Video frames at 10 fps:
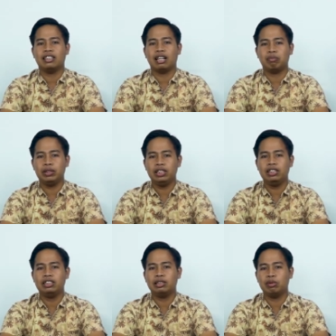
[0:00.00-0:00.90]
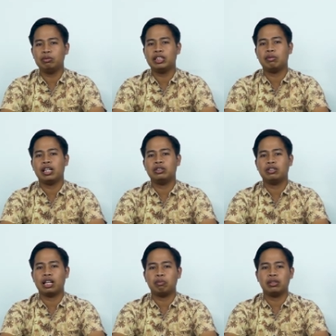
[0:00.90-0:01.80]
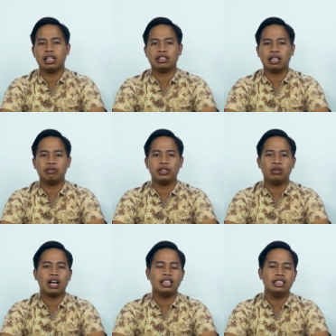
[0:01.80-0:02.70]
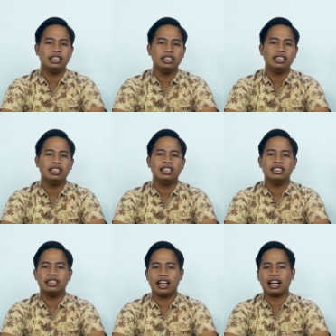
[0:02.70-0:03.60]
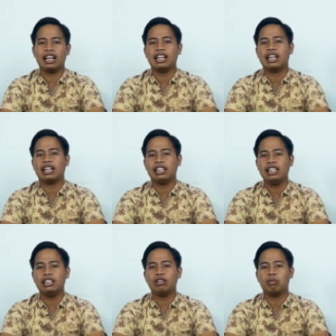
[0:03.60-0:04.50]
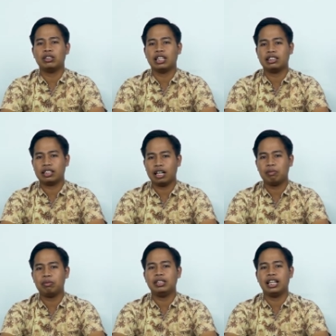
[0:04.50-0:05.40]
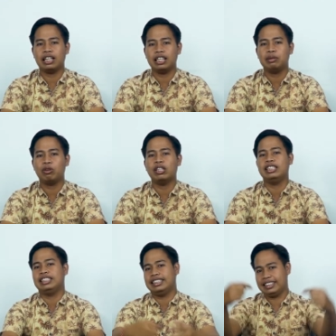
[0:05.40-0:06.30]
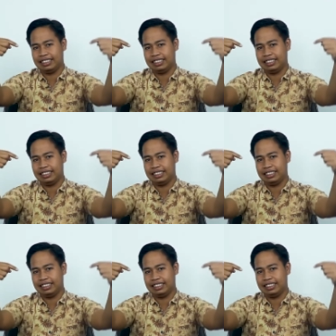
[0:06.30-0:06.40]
Tapi, sebelum saya melanjutkan penjelasan video kali ini, silakan Anda klik tombol subscribe yang ada di bawah ini.